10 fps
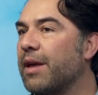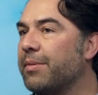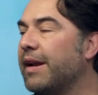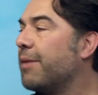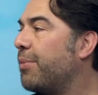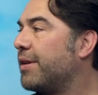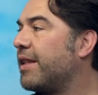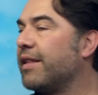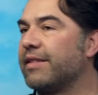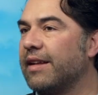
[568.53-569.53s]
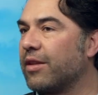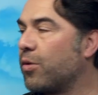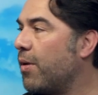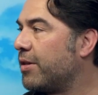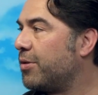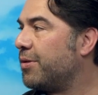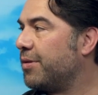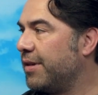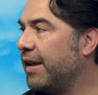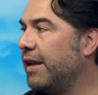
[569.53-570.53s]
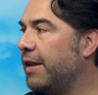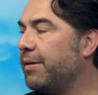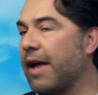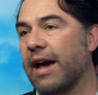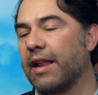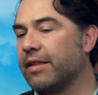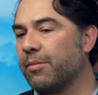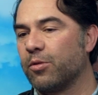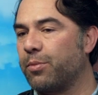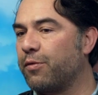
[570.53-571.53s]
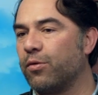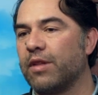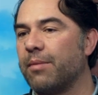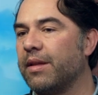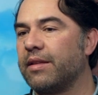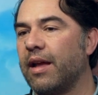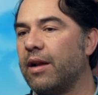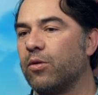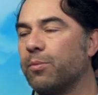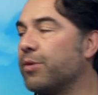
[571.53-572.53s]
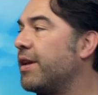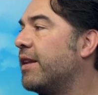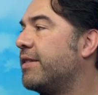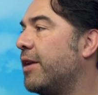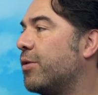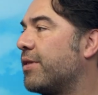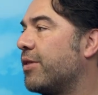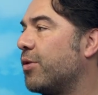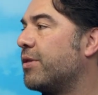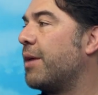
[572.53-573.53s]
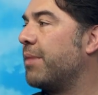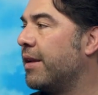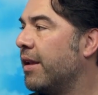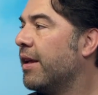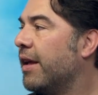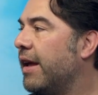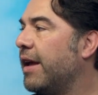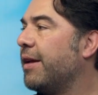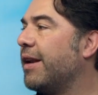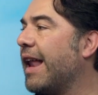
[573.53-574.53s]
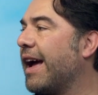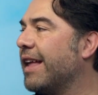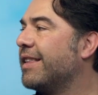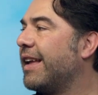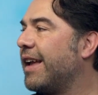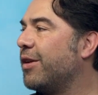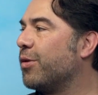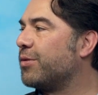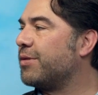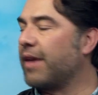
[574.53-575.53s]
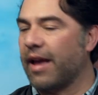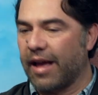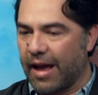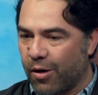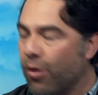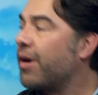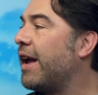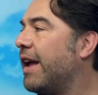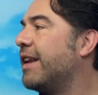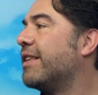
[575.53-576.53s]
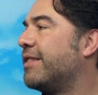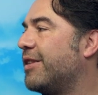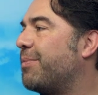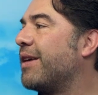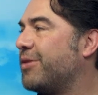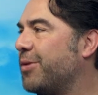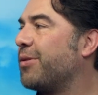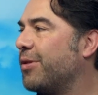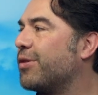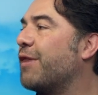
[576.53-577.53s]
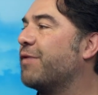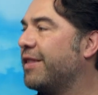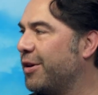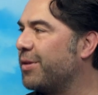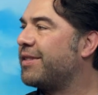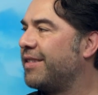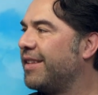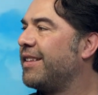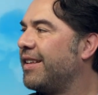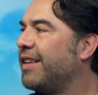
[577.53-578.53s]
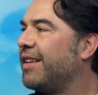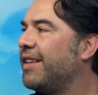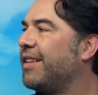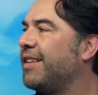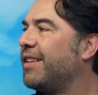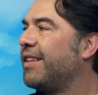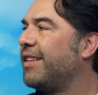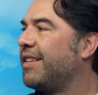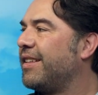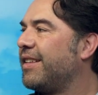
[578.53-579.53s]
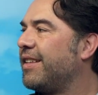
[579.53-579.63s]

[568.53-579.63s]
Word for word: a abrir la puerta desde las 4 y agradecemos profundamente al grupo Salesianos que son también eh, la gente que nos acoge en este espacio, los anfitriones bueno, pues estaremos muy